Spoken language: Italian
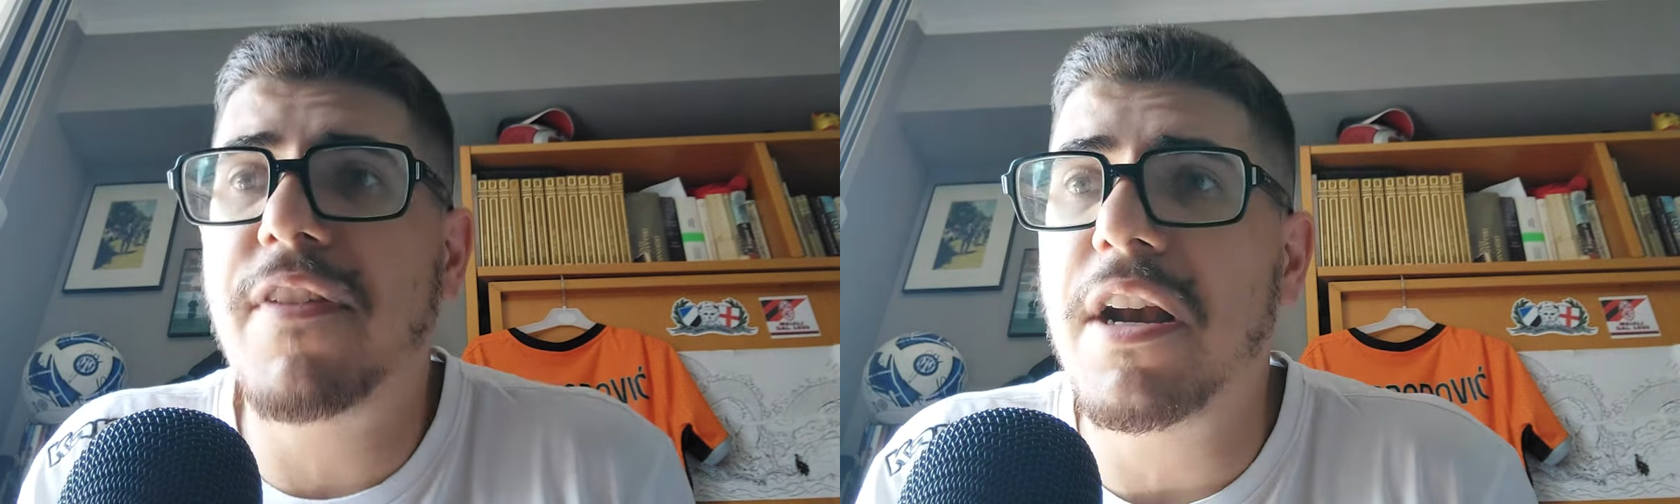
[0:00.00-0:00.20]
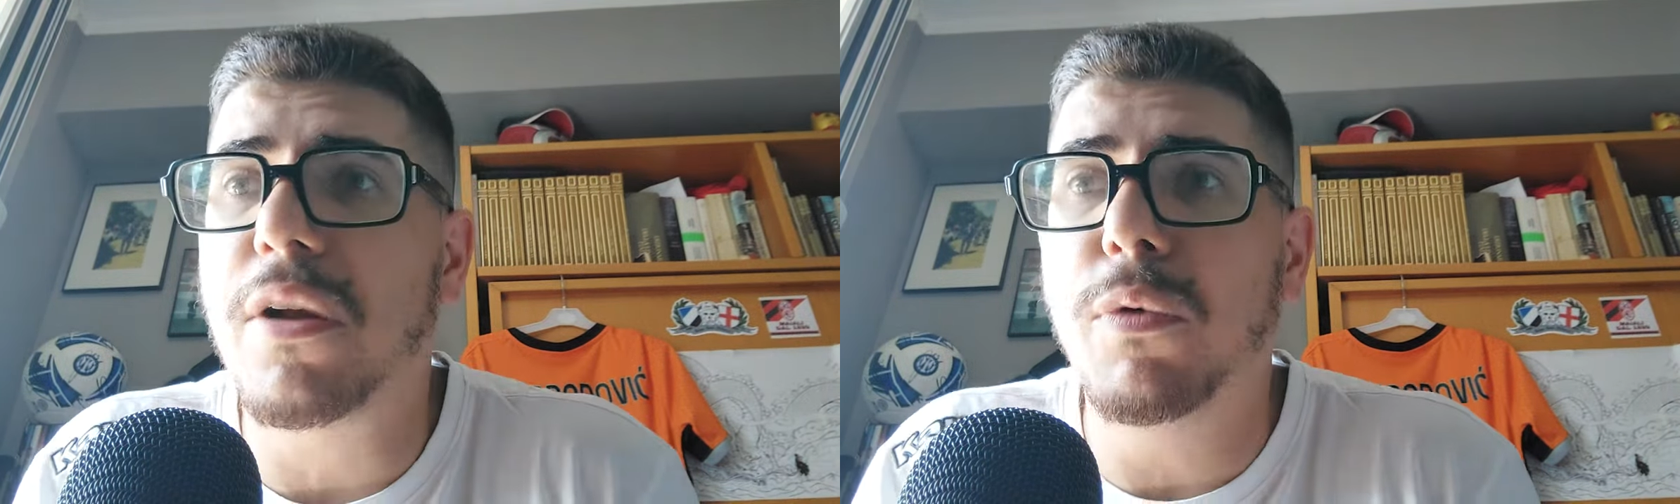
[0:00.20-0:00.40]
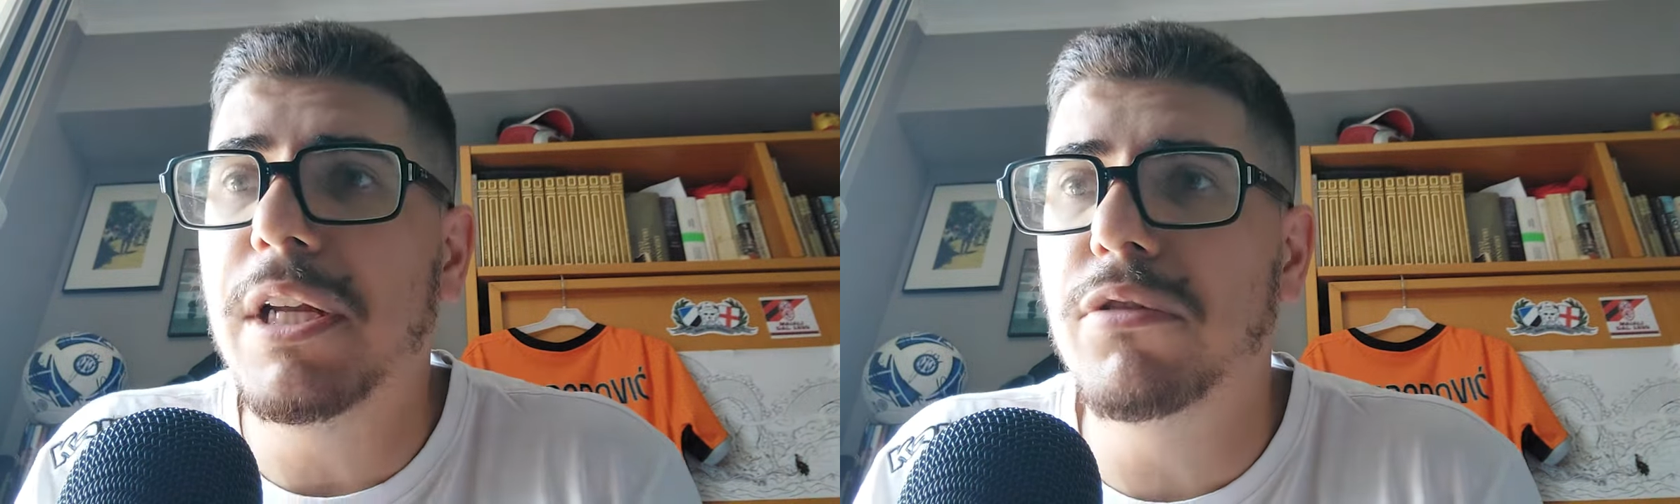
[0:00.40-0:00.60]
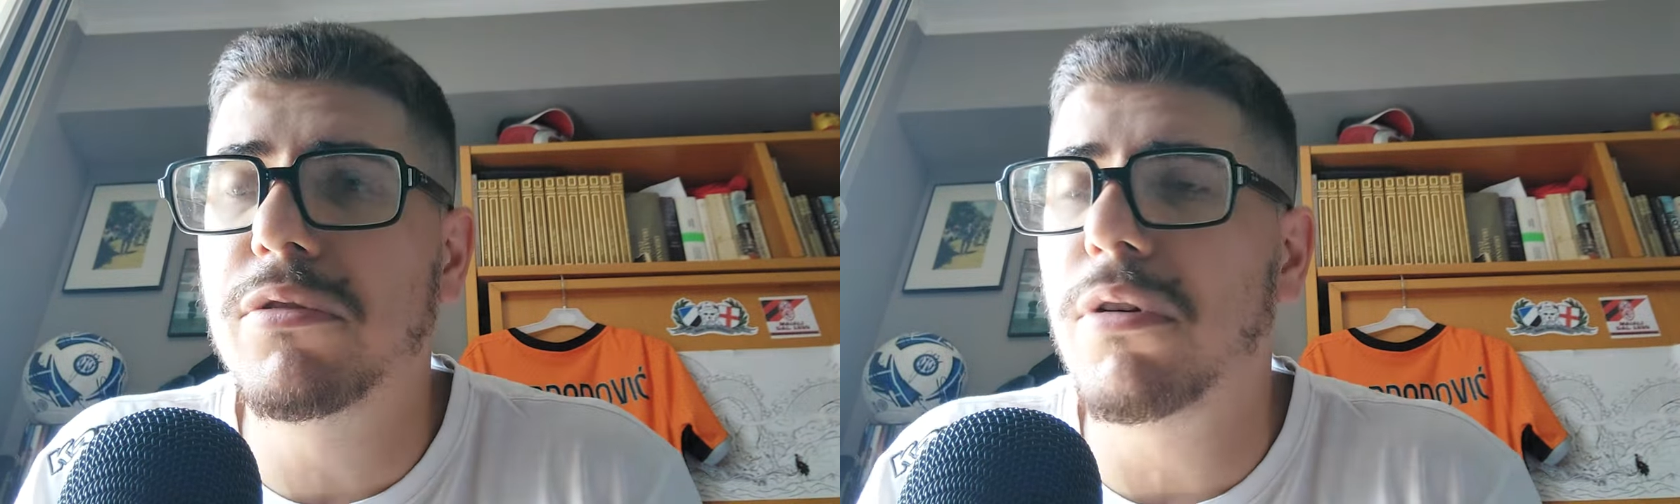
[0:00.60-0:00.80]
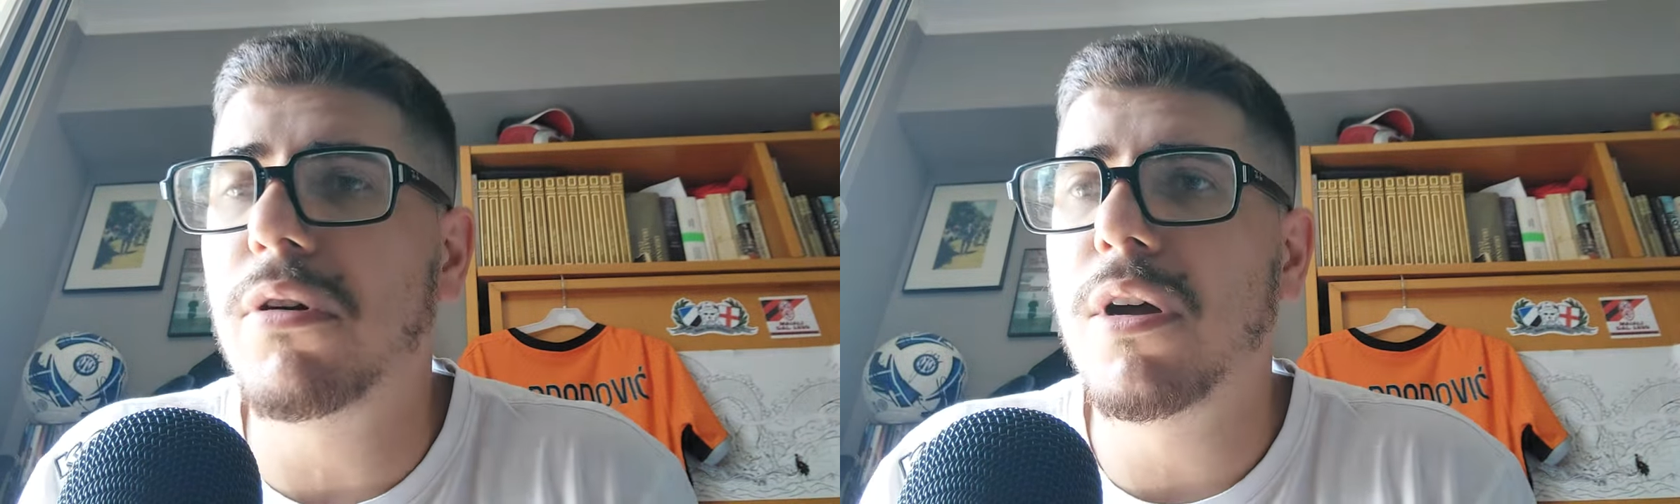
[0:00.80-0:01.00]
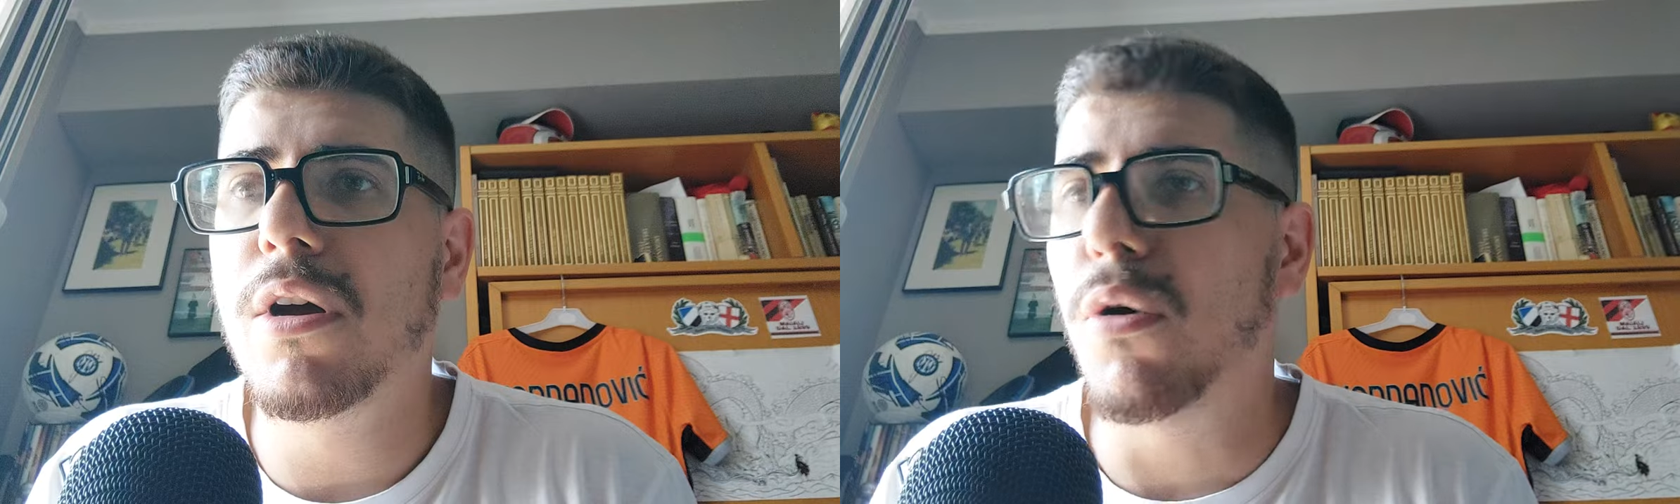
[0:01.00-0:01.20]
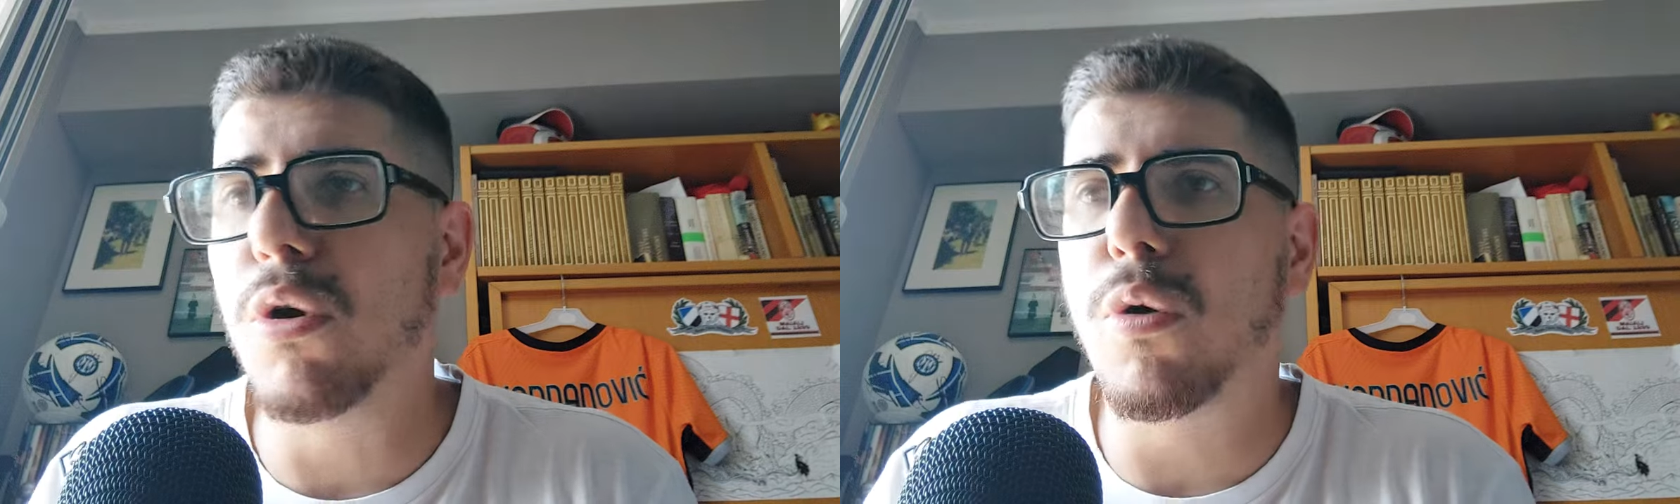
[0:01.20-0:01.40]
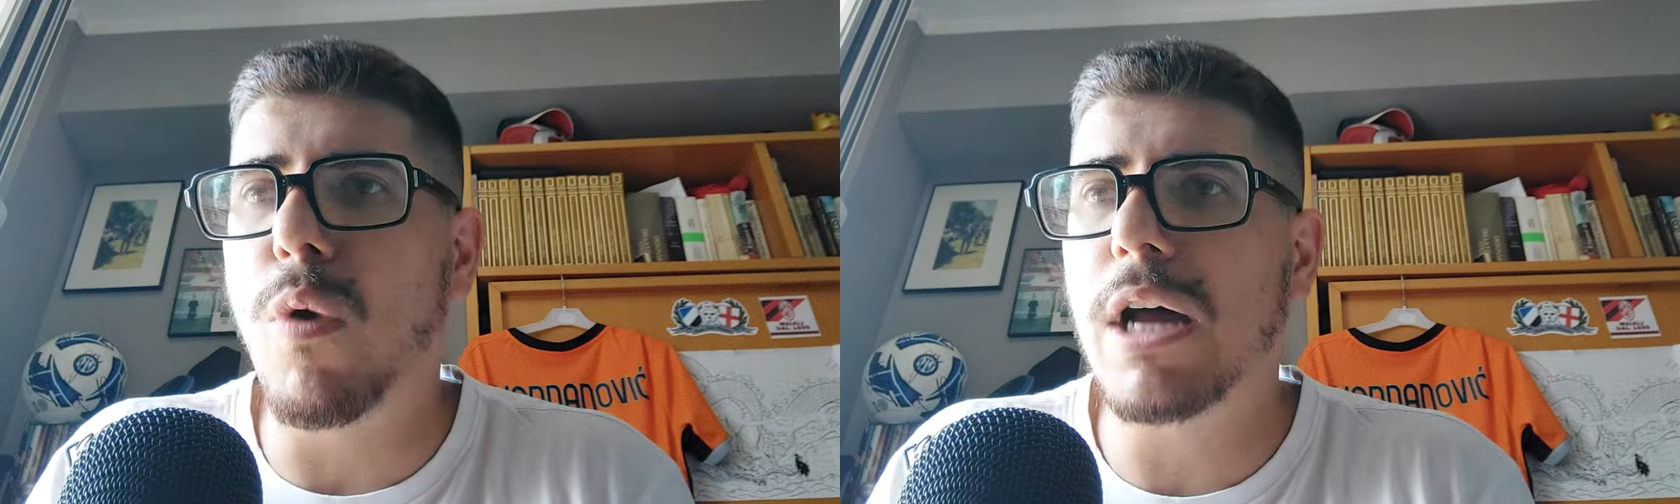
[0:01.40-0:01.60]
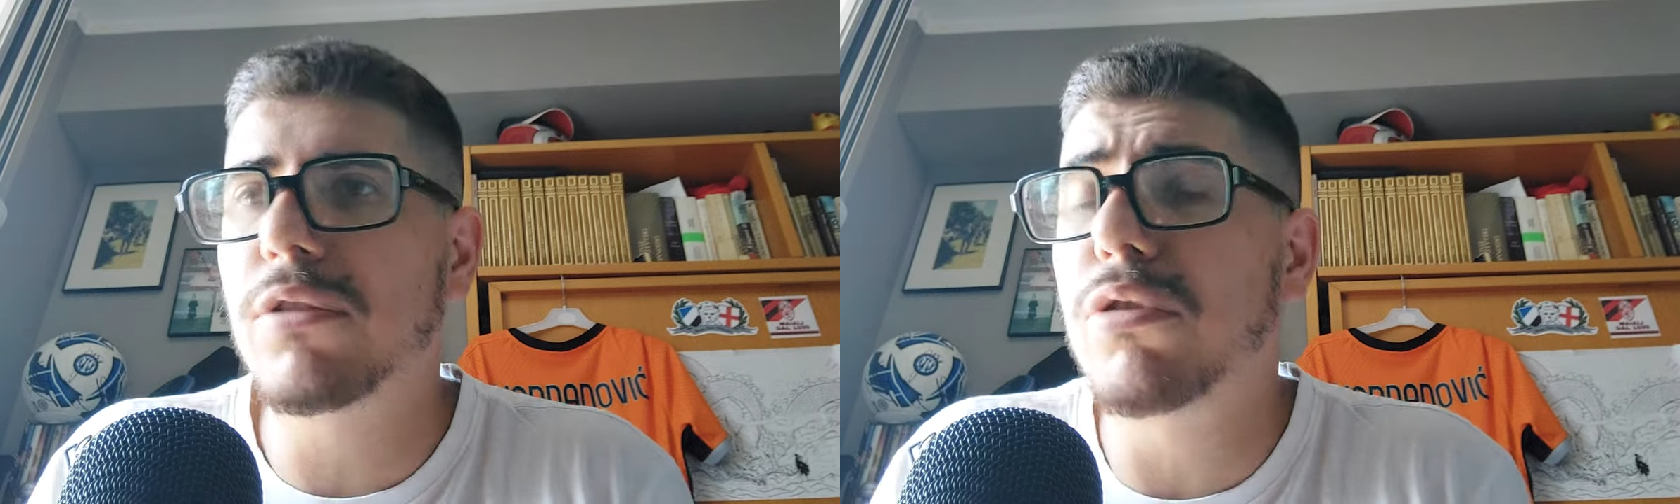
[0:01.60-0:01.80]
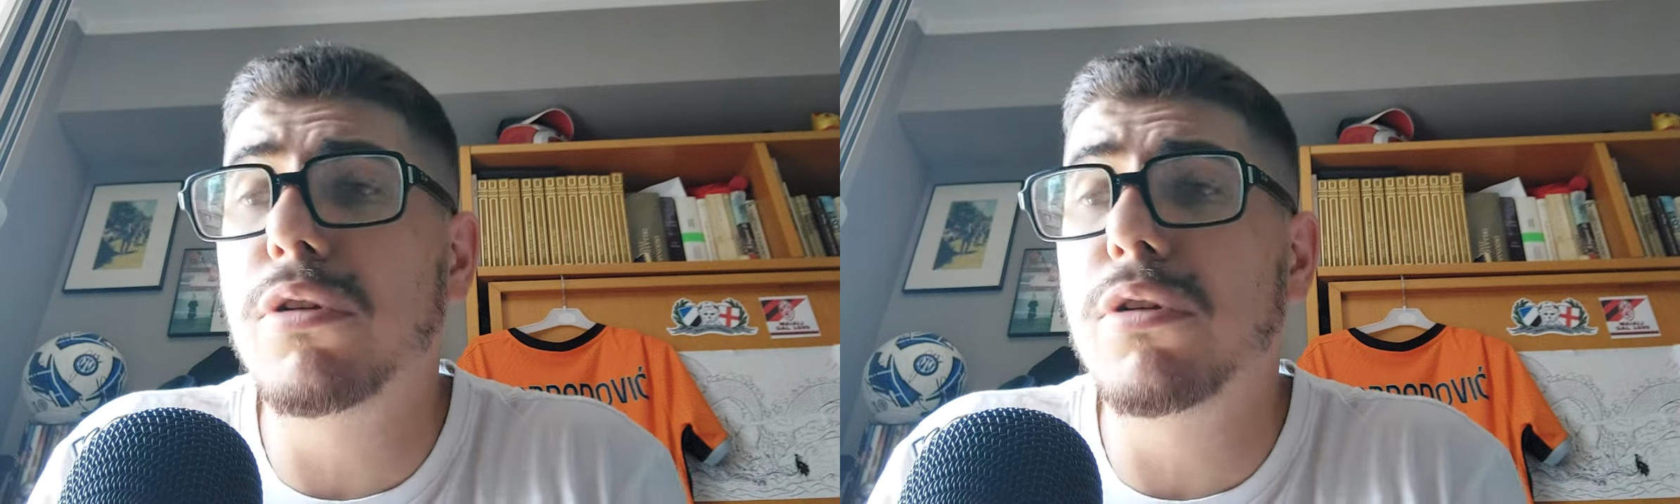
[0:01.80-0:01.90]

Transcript: fare il quinto o il quarto,